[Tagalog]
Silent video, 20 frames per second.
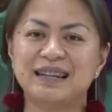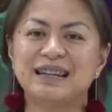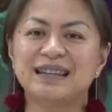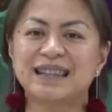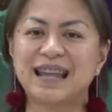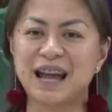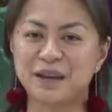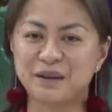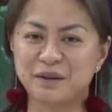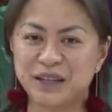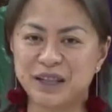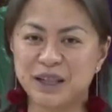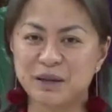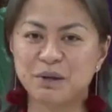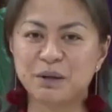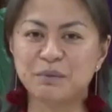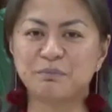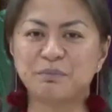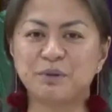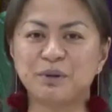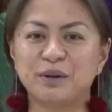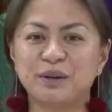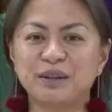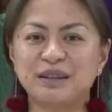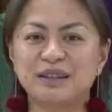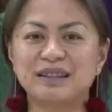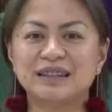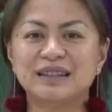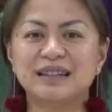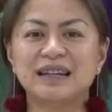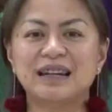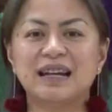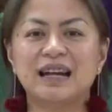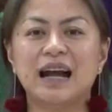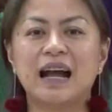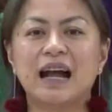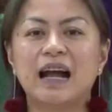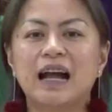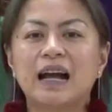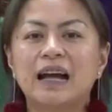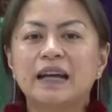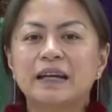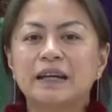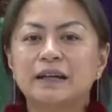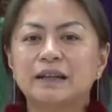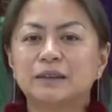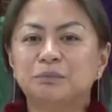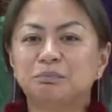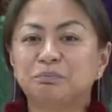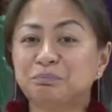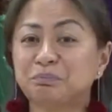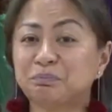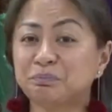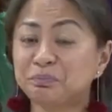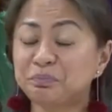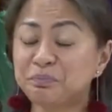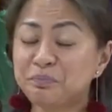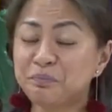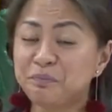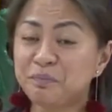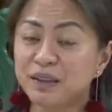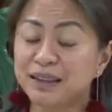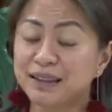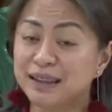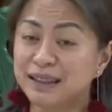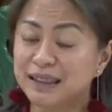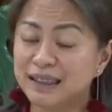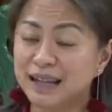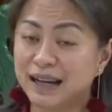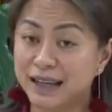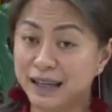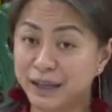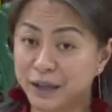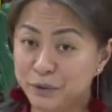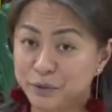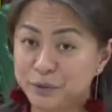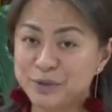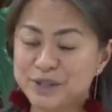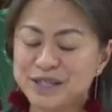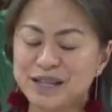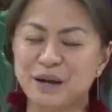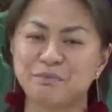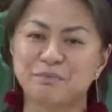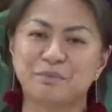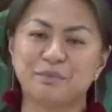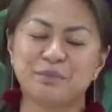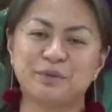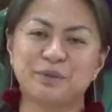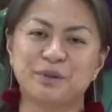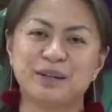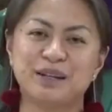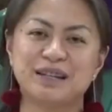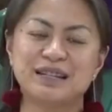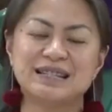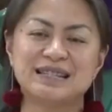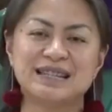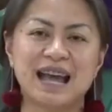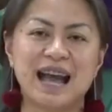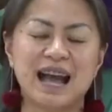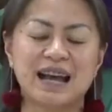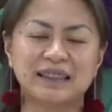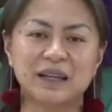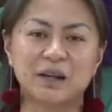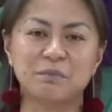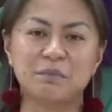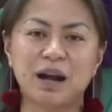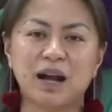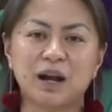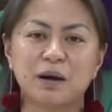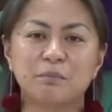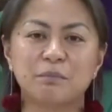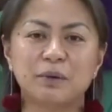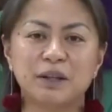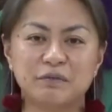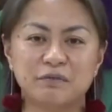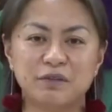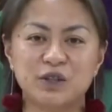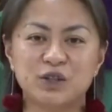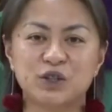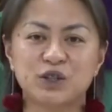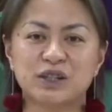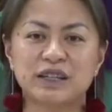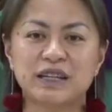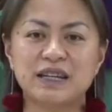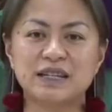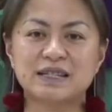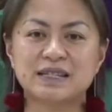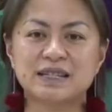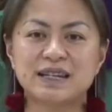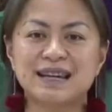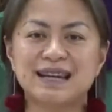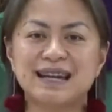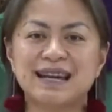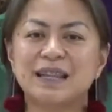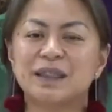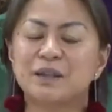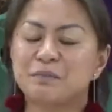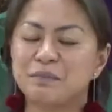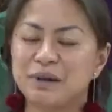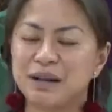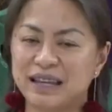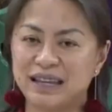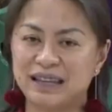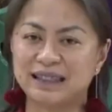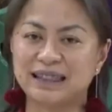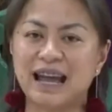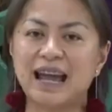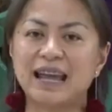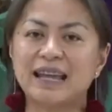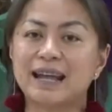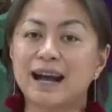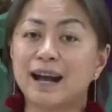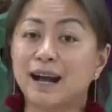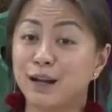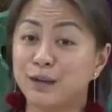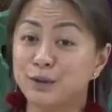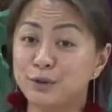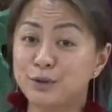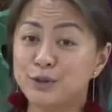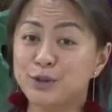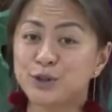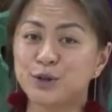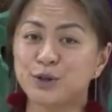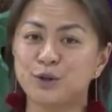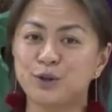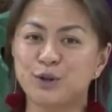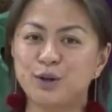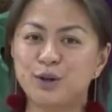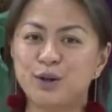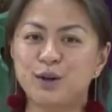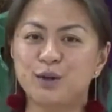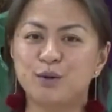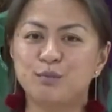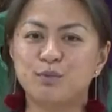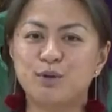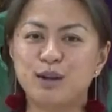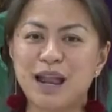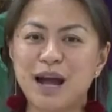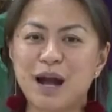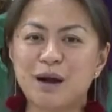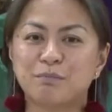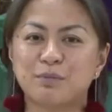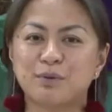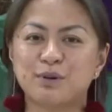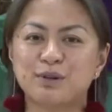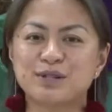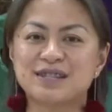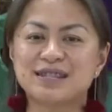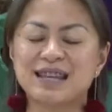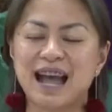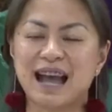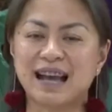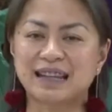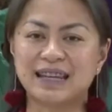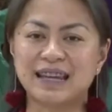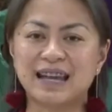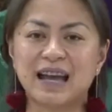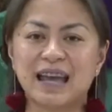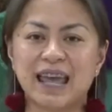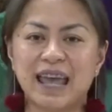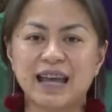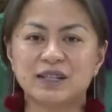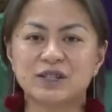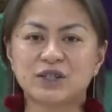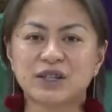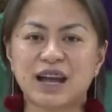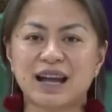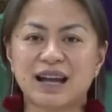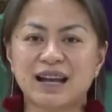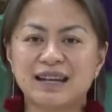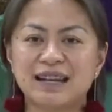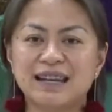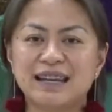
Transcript: Tayo rin naman po ay uh, nakikiusap sa ating mga beneficiaries na maghintay ng anunsyo mula po sa ating ahensya